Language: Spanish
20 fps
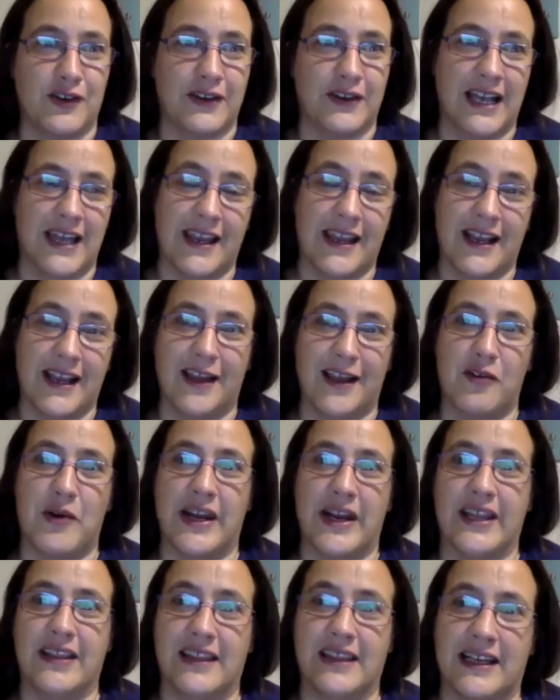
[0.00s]
En la década del
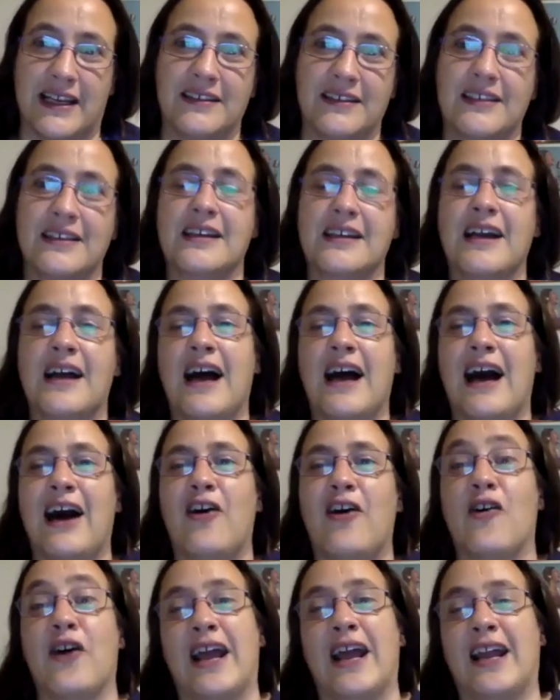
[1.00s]
40,
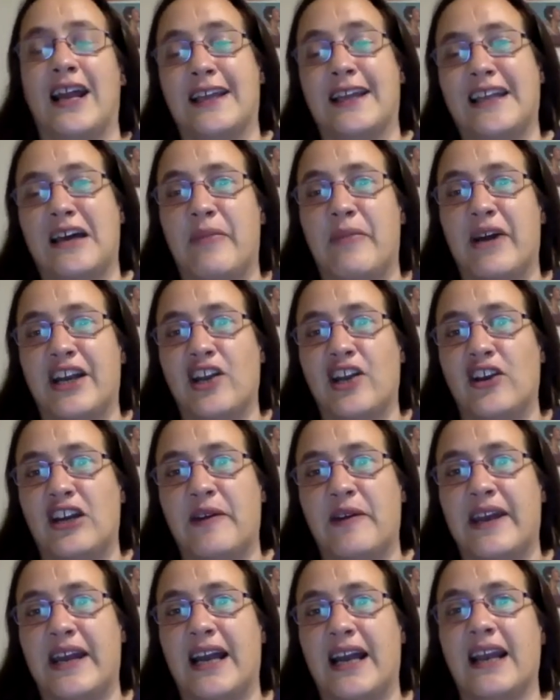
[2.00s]
ahora en la etapa
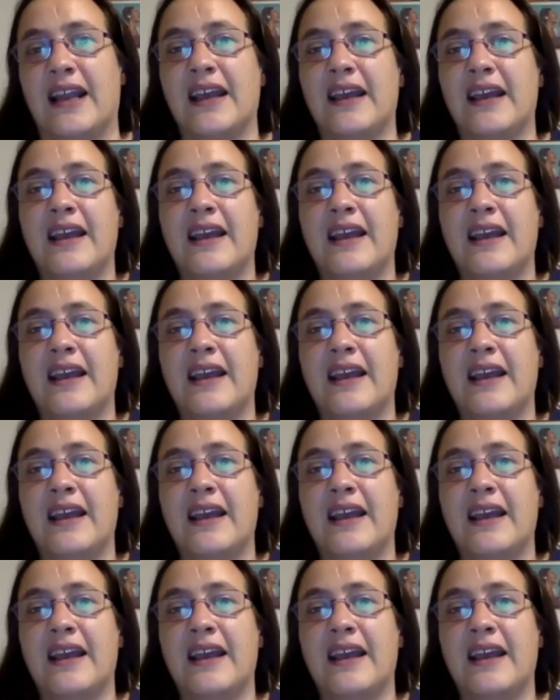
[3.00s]
neoliberal.